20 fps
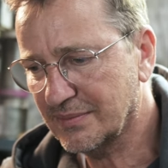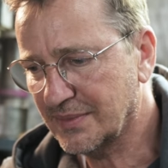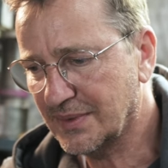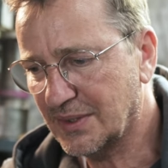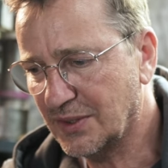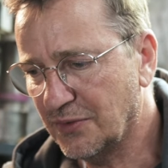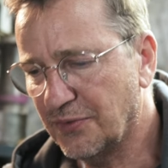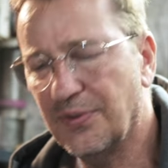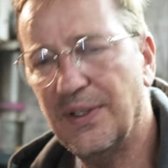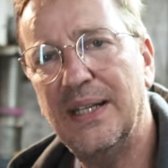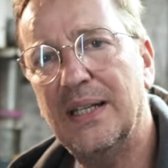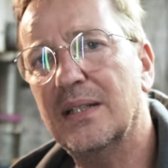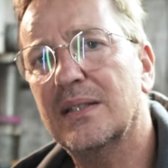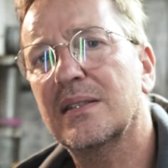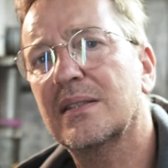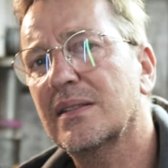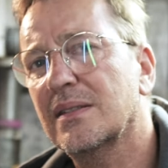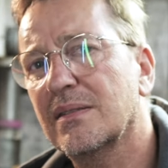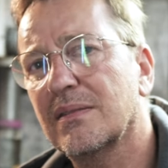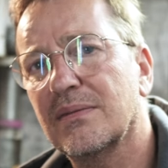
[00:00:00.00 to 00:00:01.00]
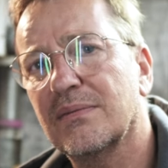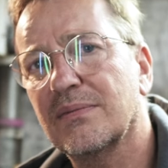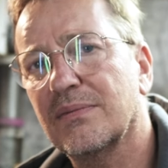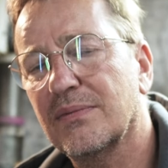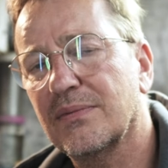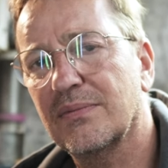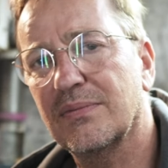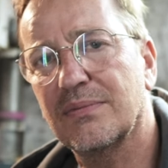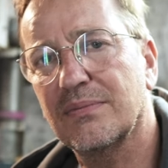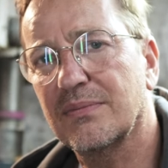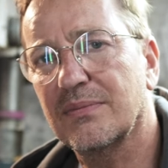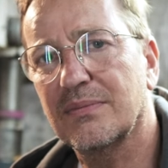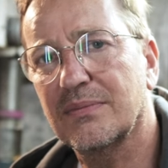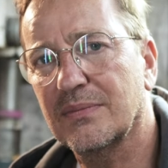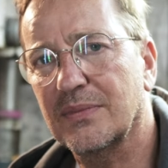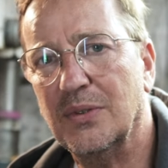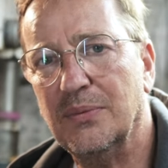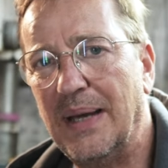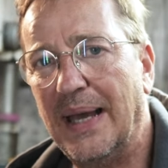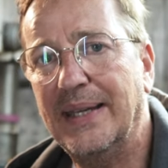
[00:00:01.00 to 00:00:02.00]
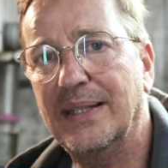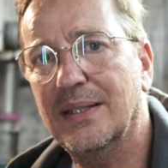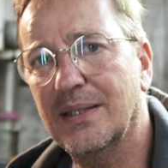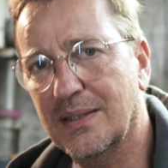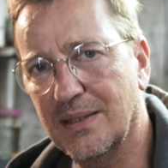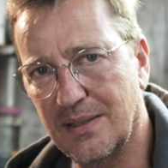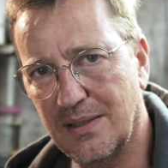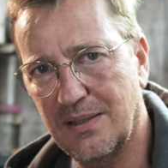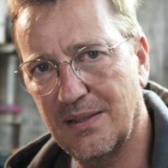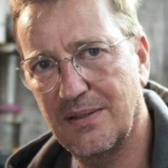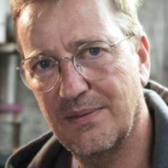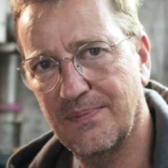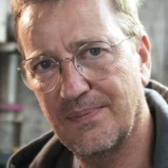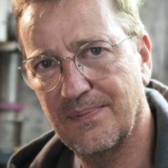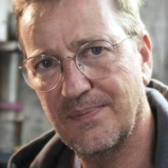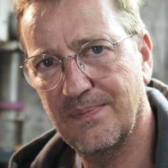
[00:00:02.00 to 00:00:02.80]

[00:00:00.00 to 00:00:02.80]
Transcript: da fehlt es um einiges.